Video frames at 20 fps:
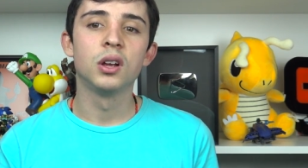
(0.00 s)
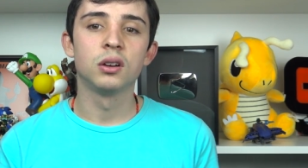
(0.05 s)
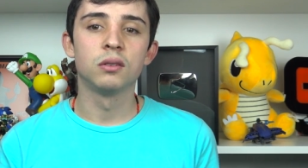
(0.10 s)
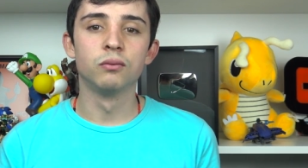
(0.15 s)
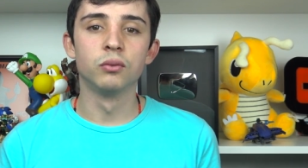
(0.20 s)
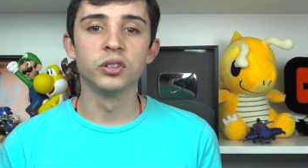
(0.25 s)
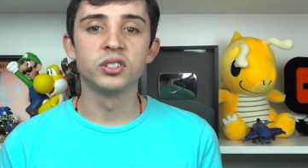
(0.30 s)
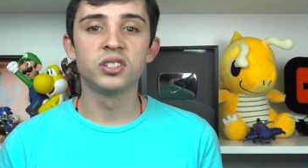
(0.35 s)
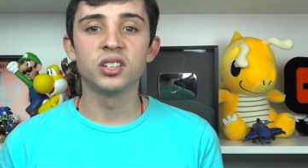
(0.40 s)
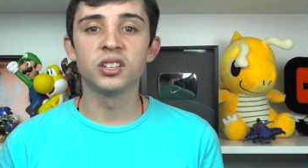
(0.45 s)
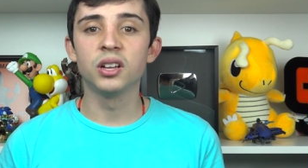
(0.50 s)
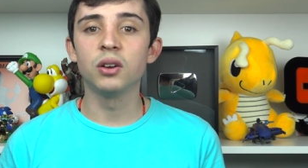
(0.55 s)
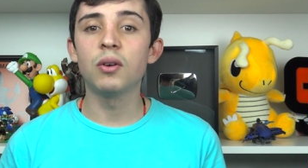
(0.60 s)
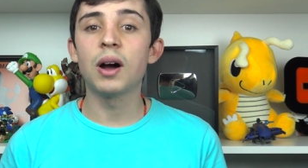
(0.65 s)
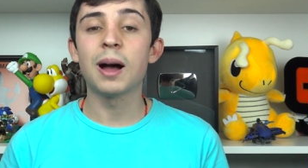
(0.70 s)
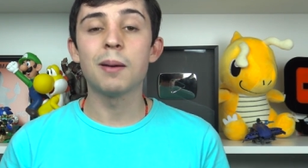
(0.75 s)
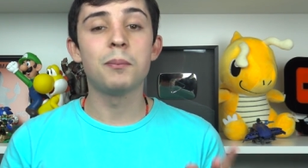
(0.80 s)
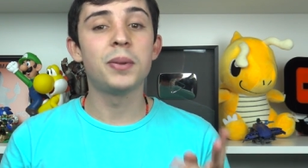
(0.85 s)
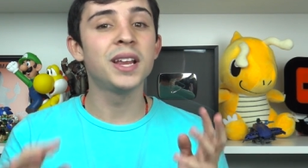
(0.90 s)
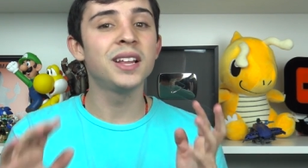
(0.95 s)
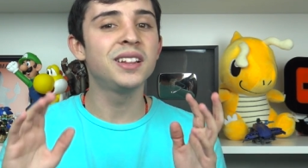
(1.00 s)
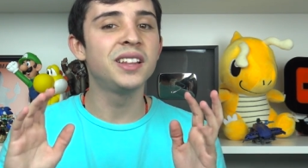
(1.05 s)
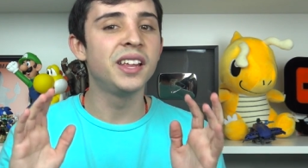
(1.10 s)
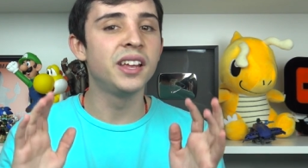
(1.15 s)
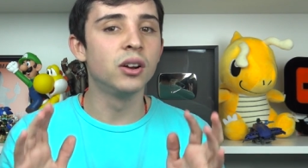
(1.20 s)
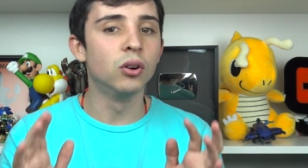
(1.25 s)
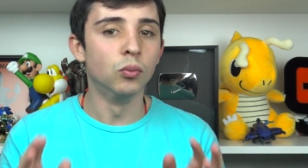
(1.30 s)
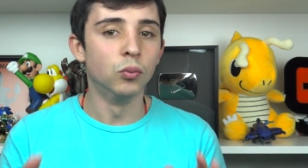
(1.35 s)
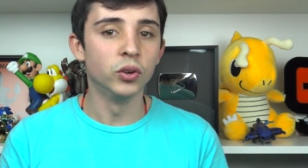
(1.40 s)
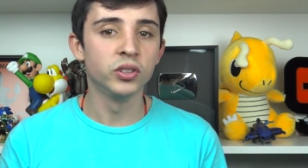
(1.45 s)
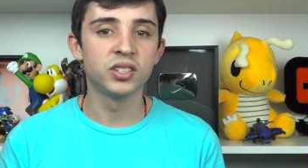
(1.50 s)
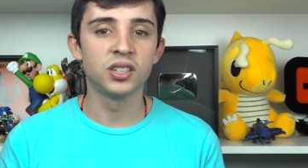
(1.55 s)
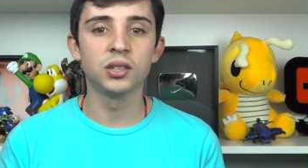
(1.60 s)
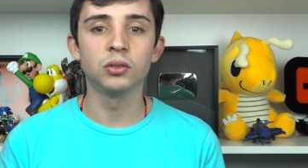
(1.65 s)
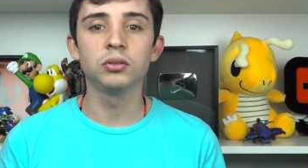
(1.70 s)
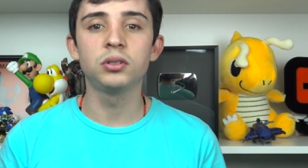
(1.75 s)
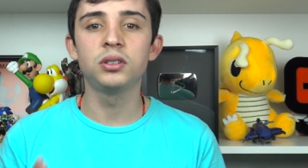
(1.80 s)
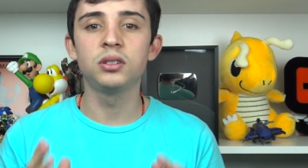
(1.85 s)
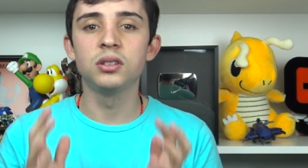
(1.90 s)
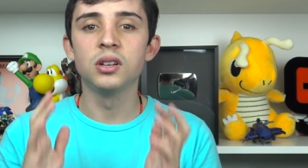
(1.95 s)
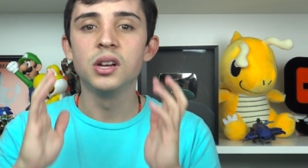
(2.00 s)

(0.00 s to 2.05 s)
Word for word: Você não aprendeu, você não